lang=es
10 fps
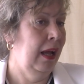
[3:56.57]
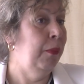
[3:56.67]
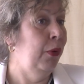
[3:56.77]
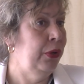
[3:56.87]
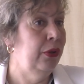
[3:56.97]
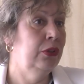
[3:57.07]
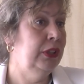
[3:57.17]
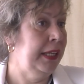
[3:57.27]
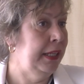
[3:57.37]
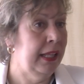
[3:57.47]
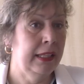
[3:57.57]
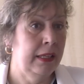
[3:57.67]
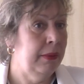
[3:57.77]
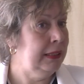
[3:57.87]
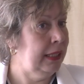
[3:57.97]
apoyos a e
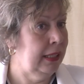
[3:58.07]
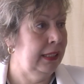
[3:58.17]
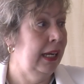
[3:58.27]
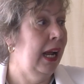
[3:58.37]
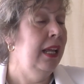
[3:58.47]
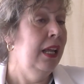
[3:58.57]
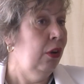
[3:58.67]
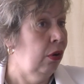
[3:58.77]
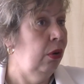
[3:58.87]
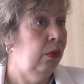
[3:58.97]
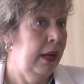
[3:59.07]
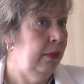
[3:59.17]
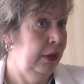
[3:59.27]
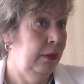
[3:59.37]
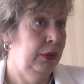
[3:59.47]
iniciativas, etcétera. Con lo cual,
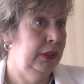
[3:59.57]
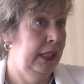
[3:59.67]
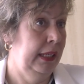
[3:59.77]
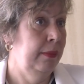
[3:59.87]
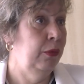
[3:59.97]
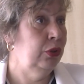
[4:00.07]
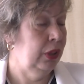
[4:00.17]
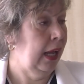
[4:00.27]
bueno, pues tenemos